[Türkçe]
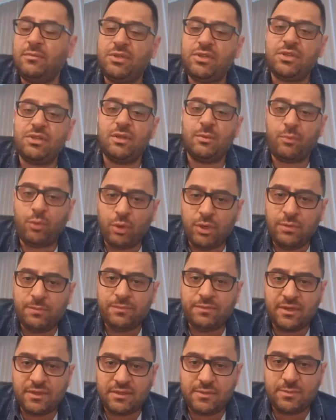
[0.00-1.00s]
içinde
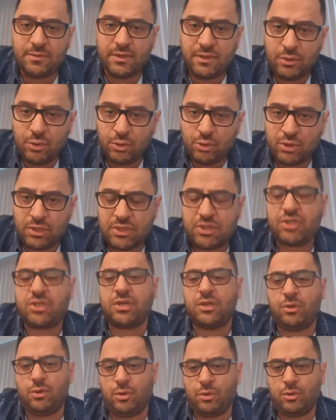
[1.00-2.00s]
polip tespit ediyorsak
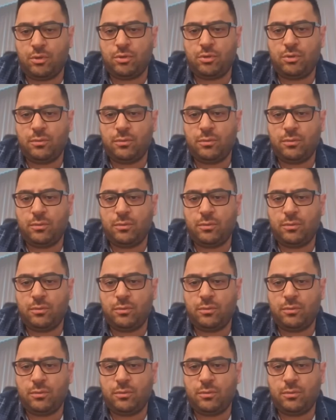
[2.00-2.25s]
çıkarıyoruz.